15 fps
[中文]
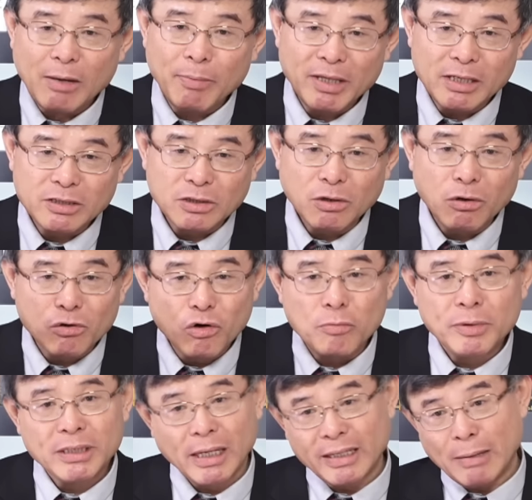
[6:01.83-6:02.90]
那边的时候，国
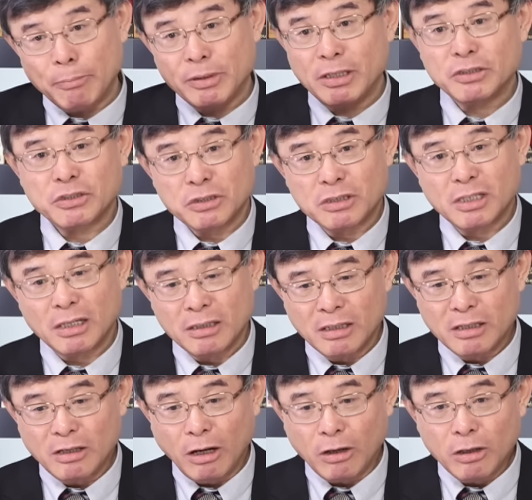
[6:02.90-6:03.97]
民党也不能执政，
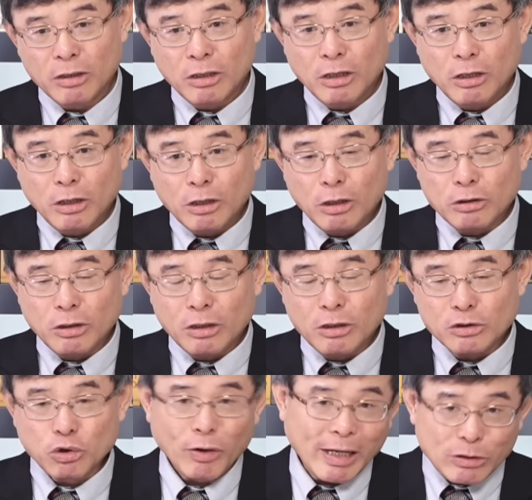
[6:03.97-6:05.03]
哦。
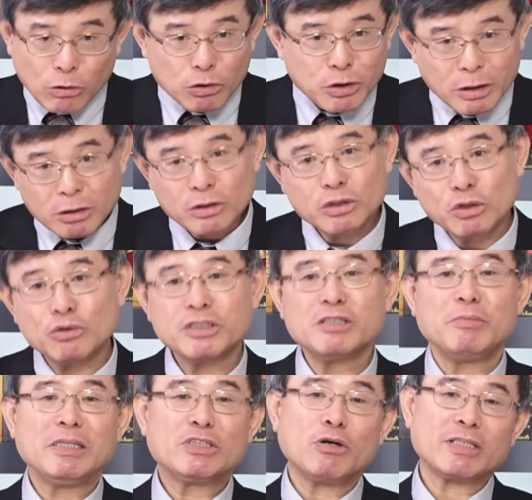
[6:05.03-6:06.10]
说来说去就
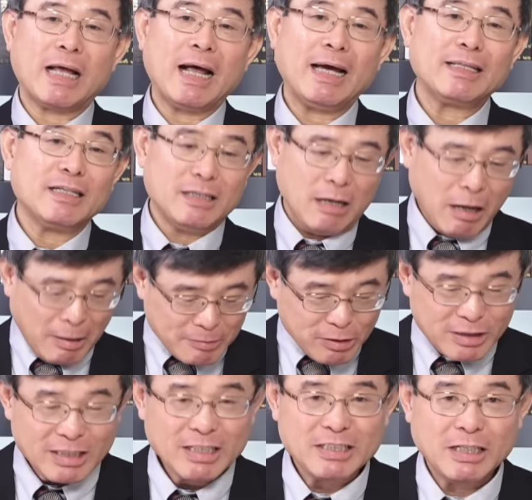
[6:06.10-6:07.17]
是民众党害的哈、哦，
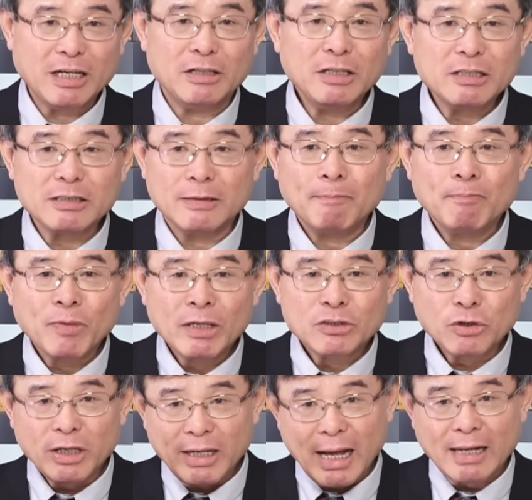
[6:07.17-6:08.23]
就是这个意思。
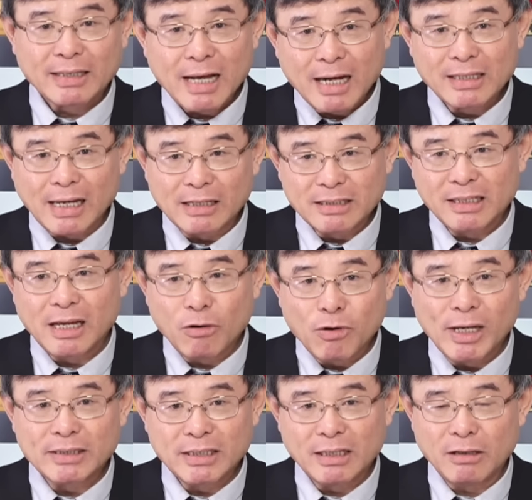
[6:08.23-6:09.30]
所以两大党现在
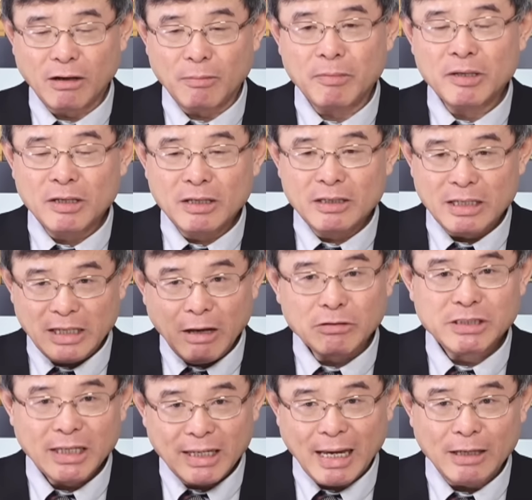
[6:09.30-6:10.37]
发现哈、哦，要
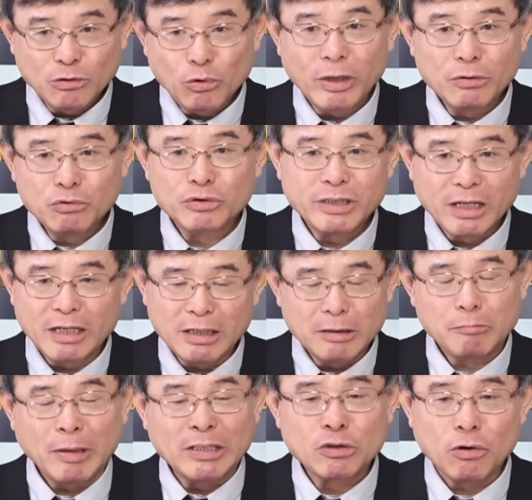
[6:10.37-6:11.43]
先来对付这
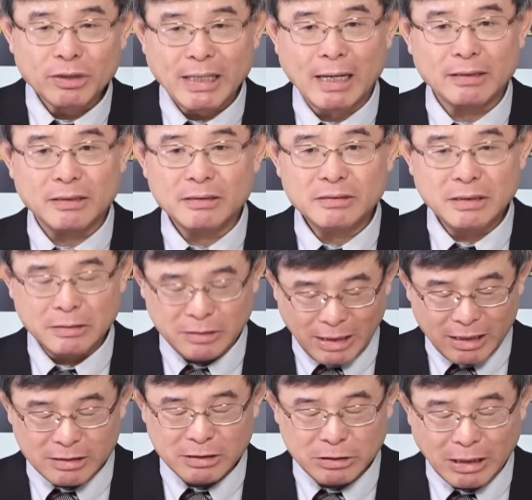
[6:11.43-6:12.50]
个民众党这这
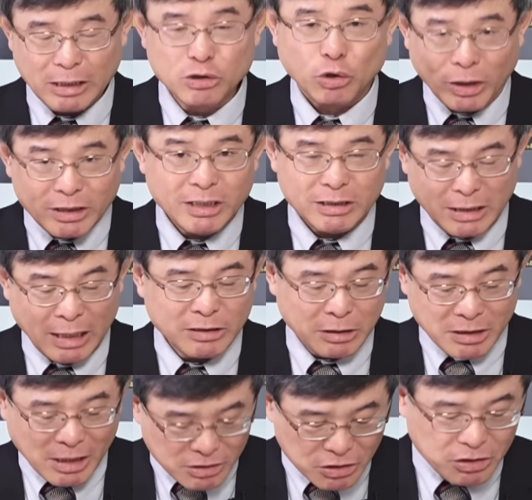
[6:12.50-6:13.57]
个这个崛起这个
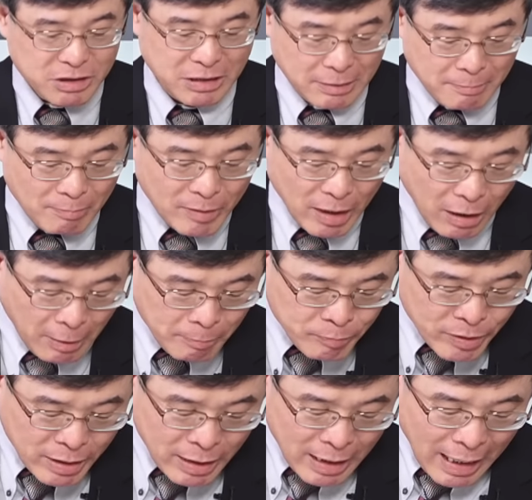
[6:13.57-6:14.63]
这件事情啊、哦。
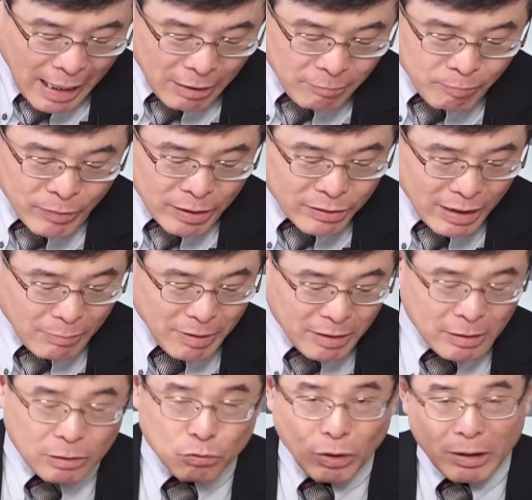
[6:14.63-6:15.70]
好，那
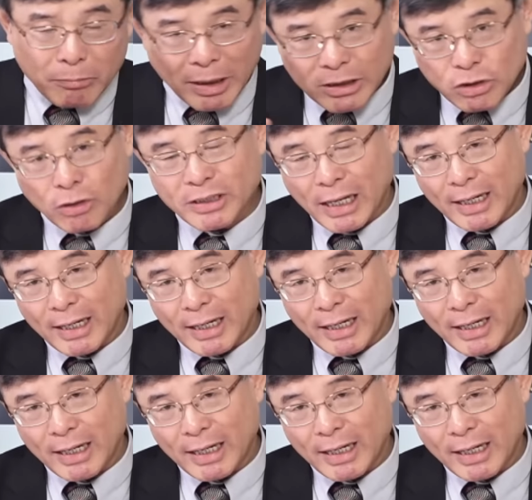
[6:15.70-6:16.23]
么对民众